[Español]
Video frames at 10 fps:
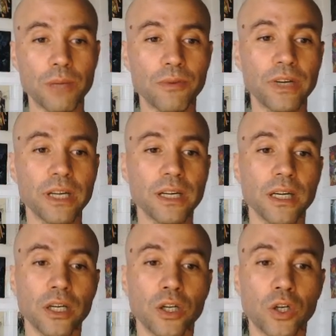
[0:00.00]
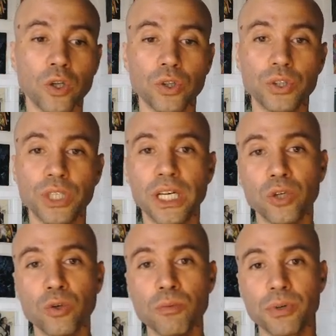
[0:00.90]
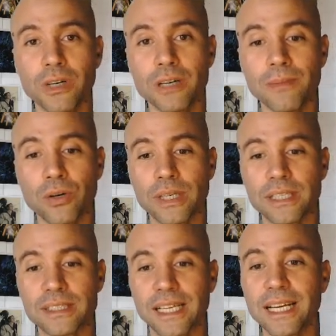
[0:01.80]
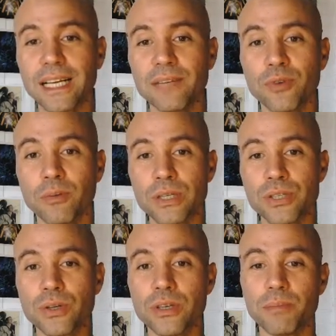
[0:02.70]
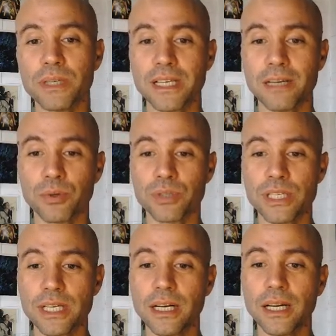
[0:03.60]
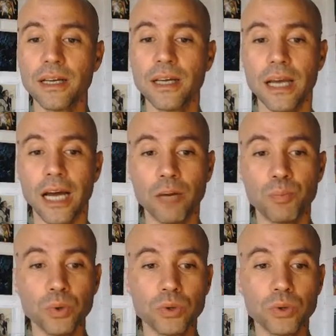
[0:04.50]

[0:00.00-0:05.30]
ver, Claude no tiene ningún problema con extraer la información y empezar a procesarla, al punto